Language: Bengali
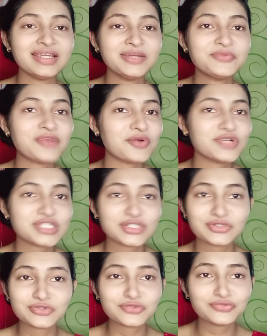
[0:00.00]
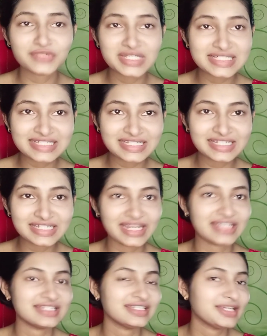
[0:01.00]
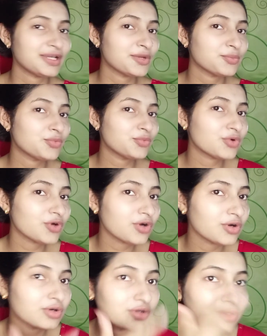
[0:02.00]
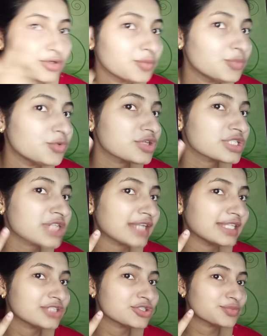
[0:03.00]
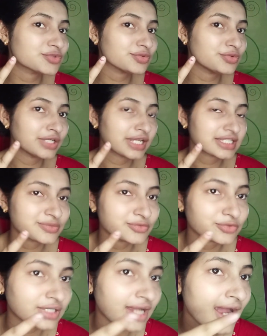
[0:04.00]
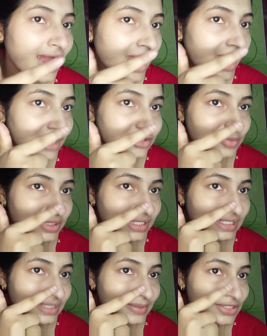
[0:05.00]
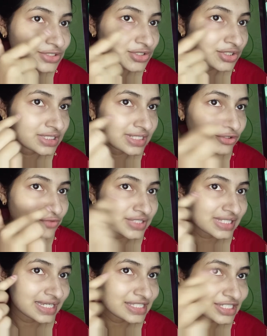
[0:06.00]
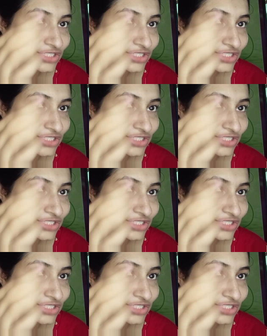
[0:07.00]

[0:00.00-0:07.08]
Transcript: ফাউন্ডেশনের কোনো ফিনিশিংই নেই পুরো পুরো সাদা ছোপ ছোপ হয়ে গেছে মুখটা আর তোমরা দেখতে পাচ্ছ যেরকম স্কিন ছিল